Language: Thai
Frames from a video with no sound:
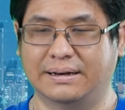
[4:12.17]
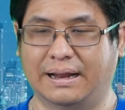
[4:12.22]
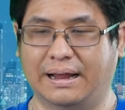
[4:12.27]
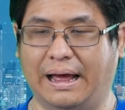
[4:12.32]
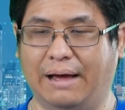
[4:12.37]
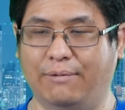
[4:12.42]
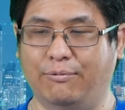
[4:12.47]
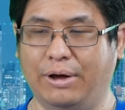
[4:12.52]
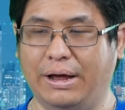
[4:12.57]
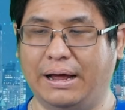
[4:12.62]

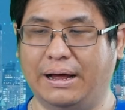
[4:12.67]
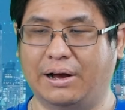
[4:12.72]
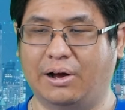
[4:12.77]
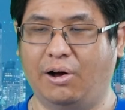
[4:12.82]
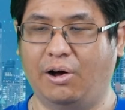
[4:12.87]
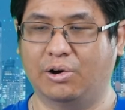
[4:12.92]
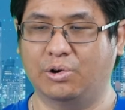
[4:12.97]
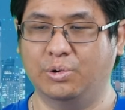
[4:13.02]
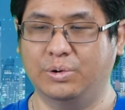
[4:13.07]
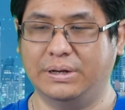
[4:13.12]
ถามว่าก
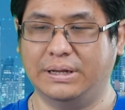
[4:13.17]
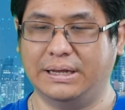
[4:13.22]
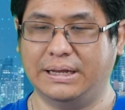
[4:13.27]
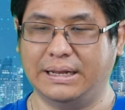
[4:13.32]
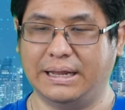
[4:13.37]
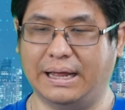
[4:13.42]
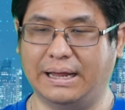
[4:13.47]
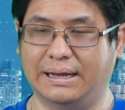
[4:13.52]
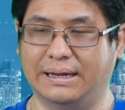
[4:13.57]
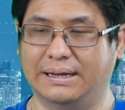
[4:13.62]
องทุนนี้
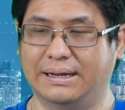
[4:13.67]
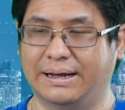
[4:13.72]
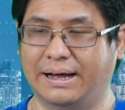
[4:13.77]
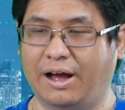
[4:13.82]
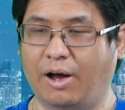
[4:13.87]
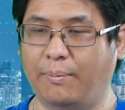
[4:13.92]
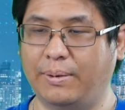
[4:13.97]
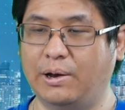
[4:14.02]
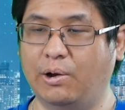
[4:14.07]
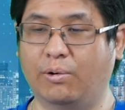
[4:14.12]
เนี่ย
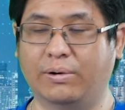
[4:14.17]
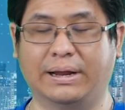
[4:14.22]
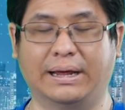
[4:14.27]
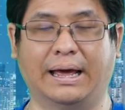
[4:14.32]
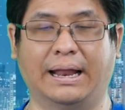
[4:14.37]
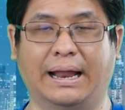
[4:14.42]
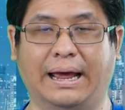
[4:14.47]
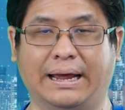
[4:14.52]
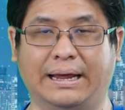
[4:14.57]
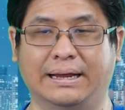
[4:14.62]
เขาไปลงใน
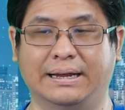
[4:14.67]
อะไร